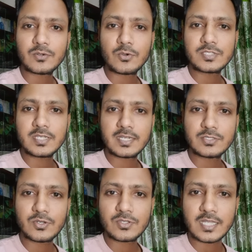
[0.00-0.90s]
কোচিংয়ের
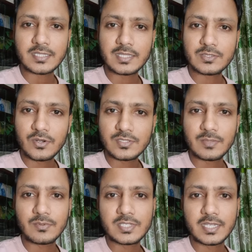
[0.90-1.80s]
জন্য যাতায়াত খরচ
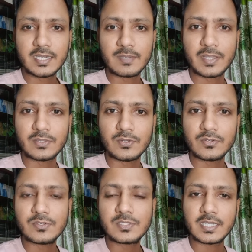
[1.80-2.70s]
এবং সেখানে বেতন
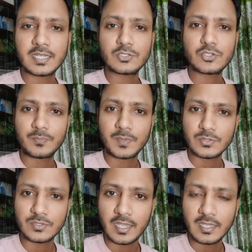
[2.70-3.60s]
সেখানে সব
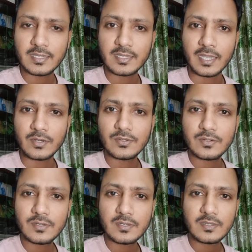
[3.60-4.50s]
কিছু দেয় কেন
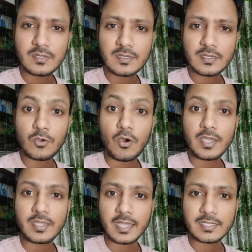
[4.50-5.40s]

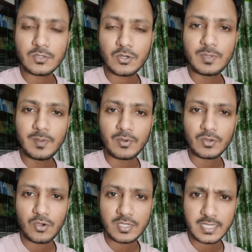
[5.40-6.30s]
কয় একজন অভিভাবক
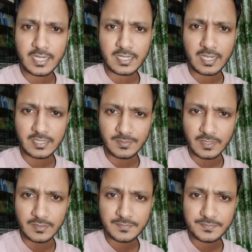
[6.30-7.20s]
কয় জায়গায় টাকা দিবে
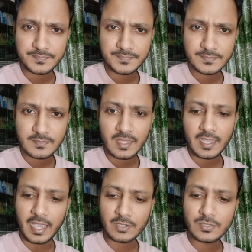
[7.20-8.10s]

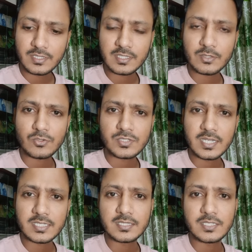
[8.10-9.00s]
এখন
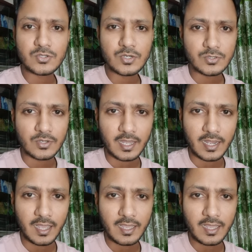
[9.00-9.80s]
কোচিংয়ের সাথে জড়িত কারা